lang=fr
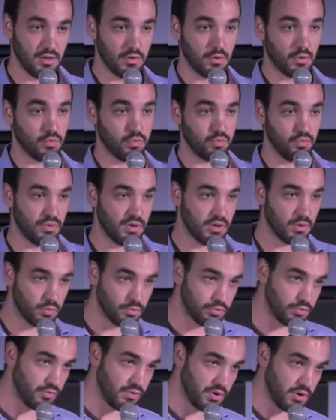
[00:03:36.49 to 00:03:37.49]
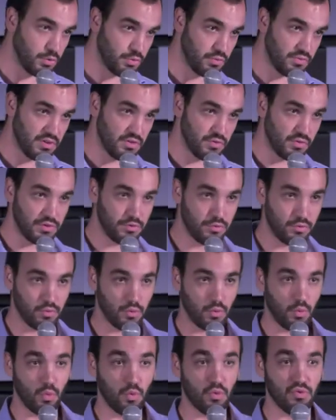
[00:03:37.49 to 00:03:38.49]
quand on voulait concevoir une nouvelle
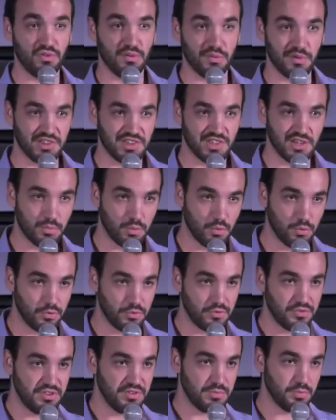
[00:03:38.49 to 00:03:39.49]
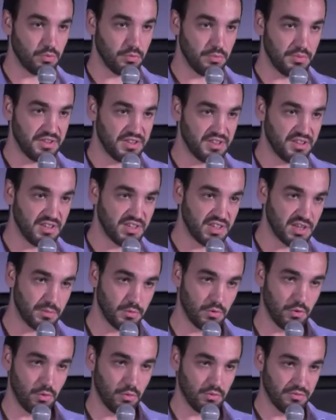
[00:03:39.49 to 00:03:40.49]
voiture, on fabriquait un prototype, on mettait des
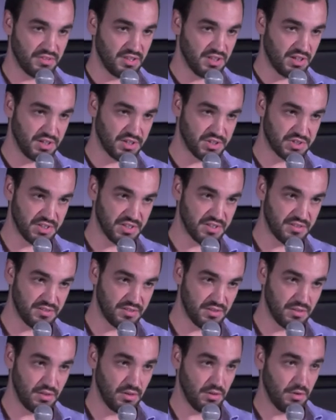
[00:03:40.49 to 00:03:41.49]
capteurs, on faisait un crash test,